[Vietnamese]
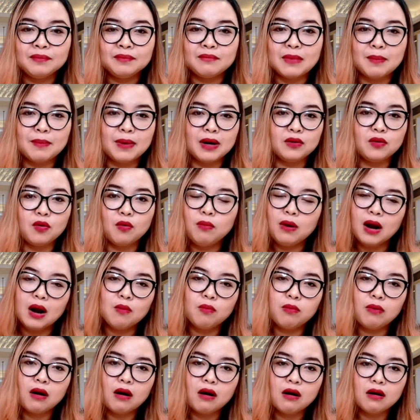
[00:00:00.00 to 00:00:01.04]
mà mình cũng
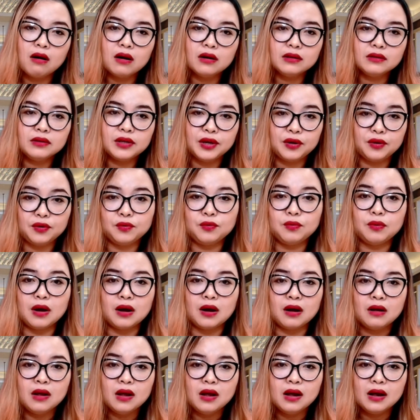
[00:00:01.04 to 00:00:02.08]
không có chịu
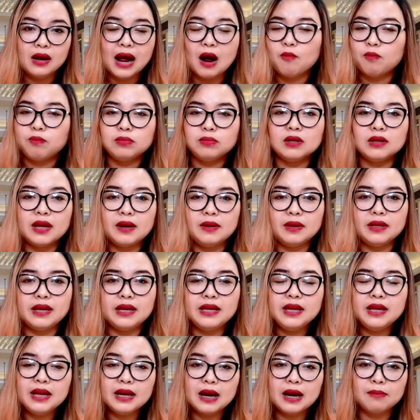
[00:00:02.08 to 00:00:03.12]
ờ, học thì
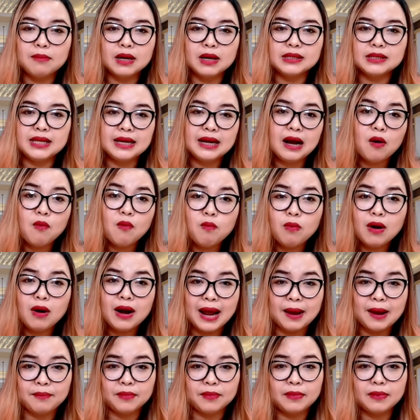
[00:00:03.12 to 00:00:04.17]
dĩ nhiên là mình sẽ không có
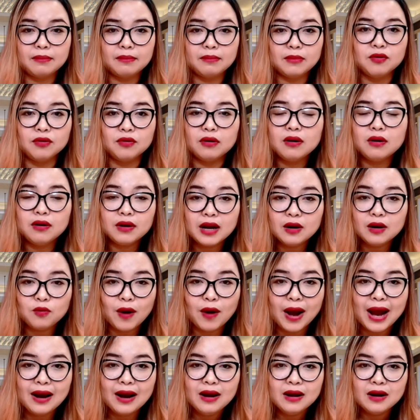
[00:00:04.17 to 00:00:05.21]
làm được có kết
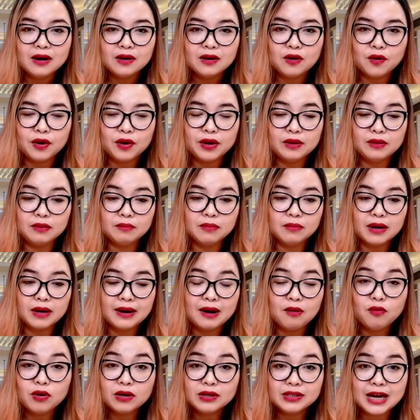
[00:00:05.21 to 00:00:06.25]
quả rồi mình đâu
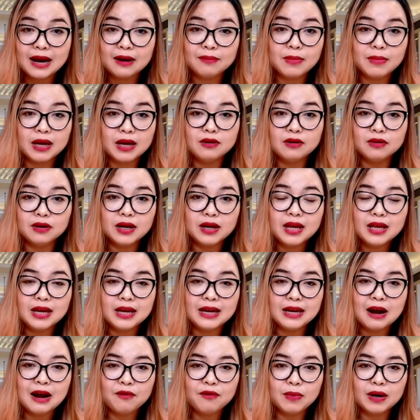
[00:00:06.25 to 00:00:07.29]
có trang bị được cái gì
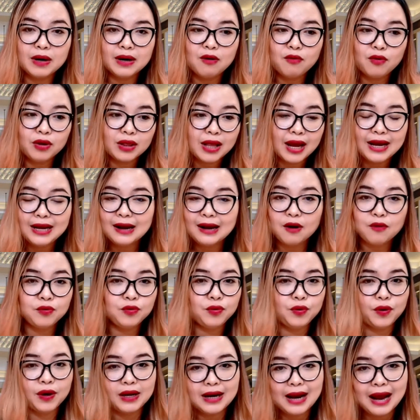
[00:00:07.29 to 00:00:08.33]
đâu mình đâu có thấy câu
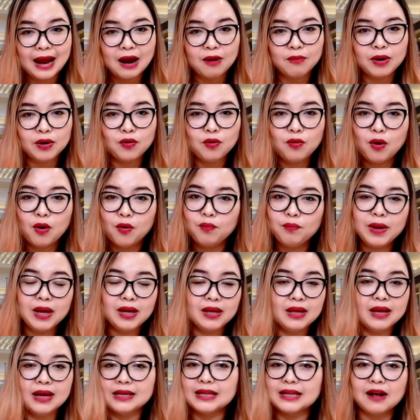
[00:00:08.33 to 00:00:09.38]
chuyện nào mình cũng không biết
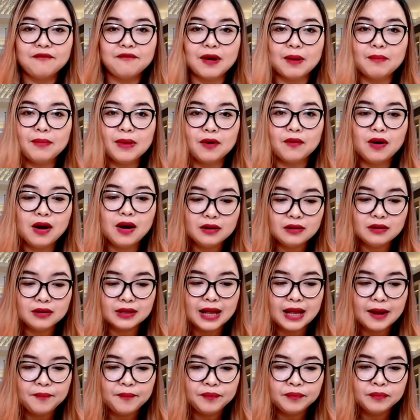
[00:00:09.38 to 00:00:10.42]
gì sản phẩm nào hết người
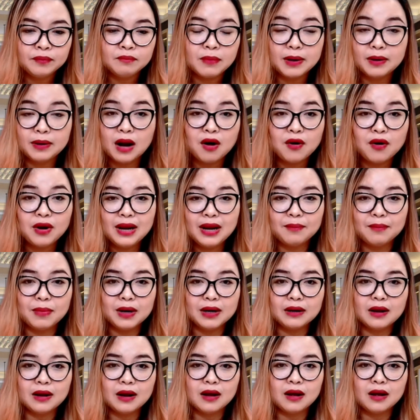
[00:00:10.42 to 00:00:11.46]
ta mình nói là
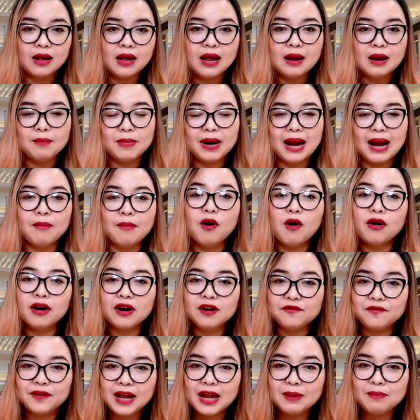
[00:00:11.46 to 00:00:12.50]
mình ờ, mình làm
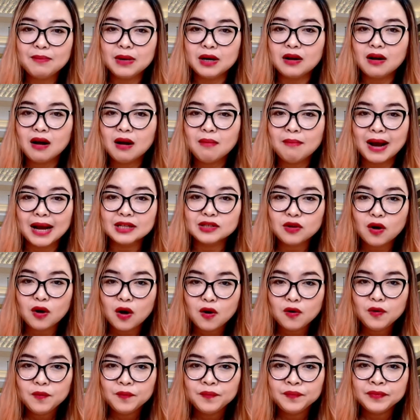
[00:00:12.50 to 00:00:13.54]
oriflame mình có mã
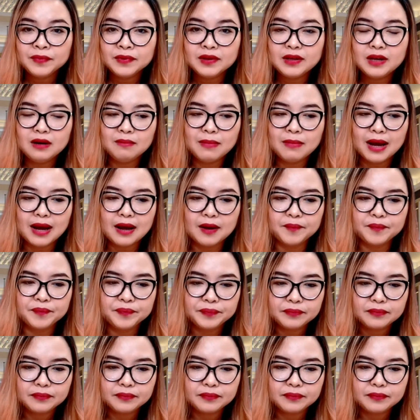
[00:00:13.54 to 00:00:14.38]
số nhưng mà